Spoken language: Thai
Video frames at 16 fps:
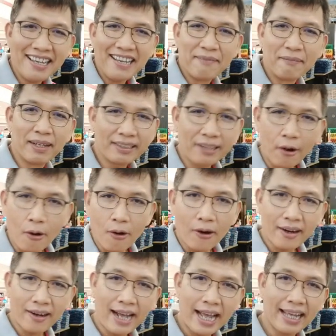เบอร์โทร
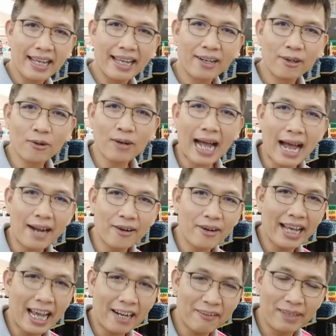ให้ลูกค้าด้
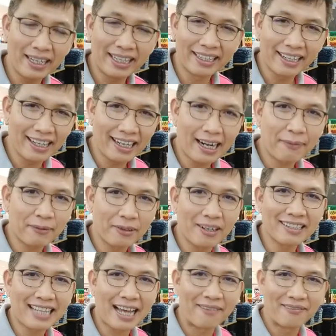วยแอดมินก็รับโท
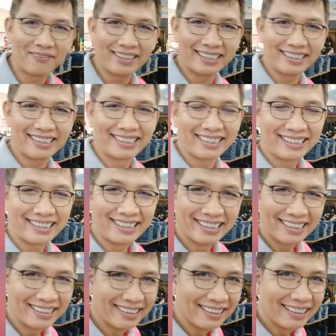รศัพท์
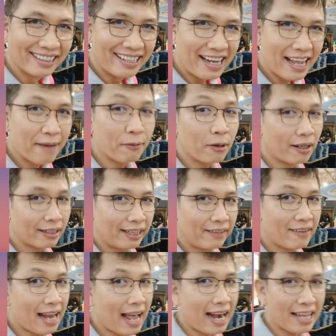เดี๋ยว ปกติ
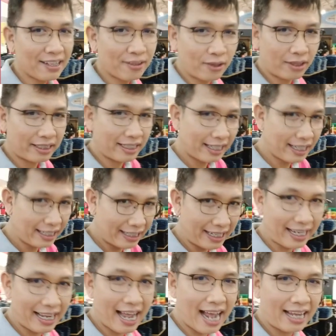เวลาและสดก็จะขึ้นอ
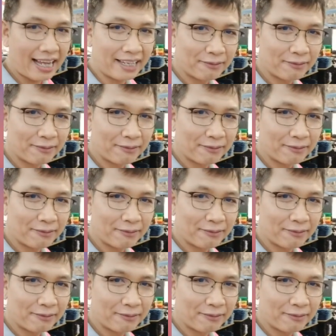ย่างนี้ให้